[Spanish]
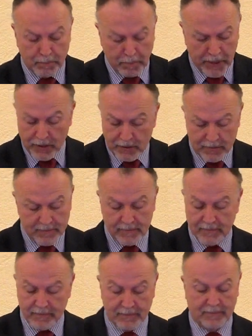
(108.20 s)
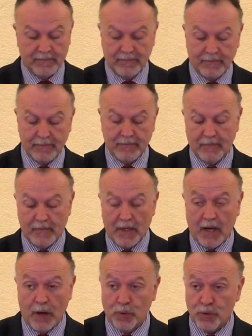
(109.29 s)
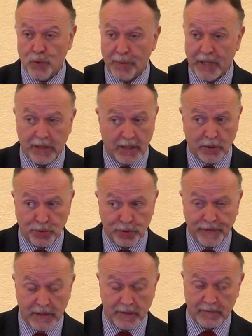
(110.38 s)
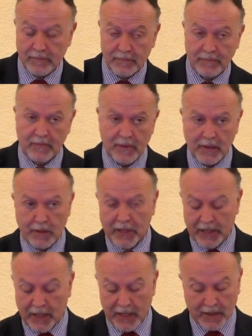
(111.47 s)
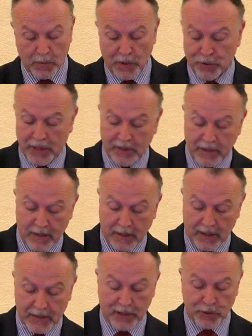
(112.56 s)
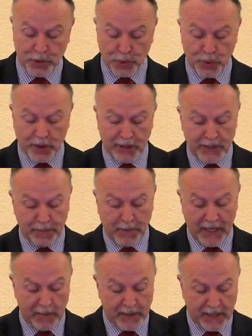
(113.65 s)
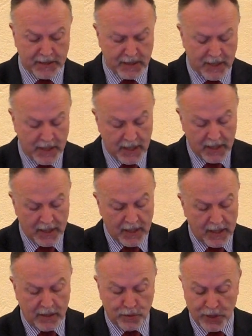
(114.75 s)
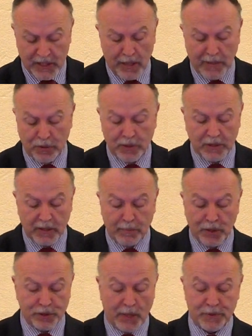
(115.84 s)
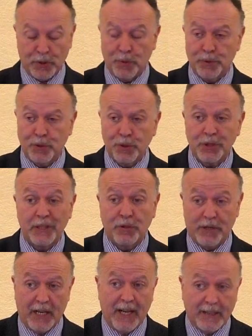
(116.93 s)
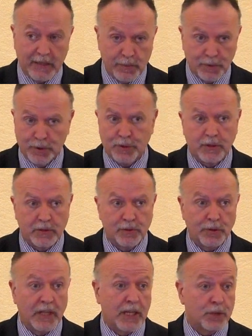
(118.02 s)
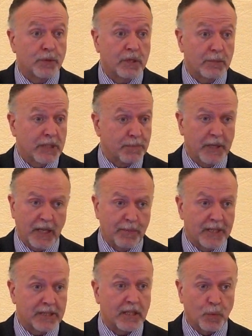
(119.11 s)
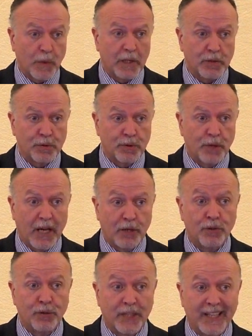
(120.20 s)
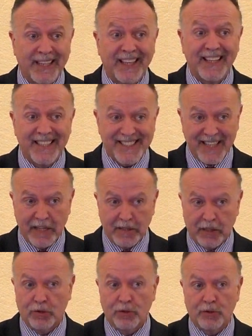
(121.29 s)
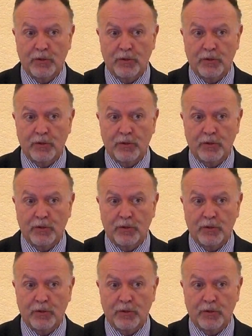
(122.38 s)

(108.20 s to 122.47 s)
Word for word: Pero aún no había llegado su fin, de manera que cuando él dice que estas son sus últimas palabras, no está hablando en términos absolutos, sino relativos. Son las últimas palabras en cuanto a lo que él está haciendo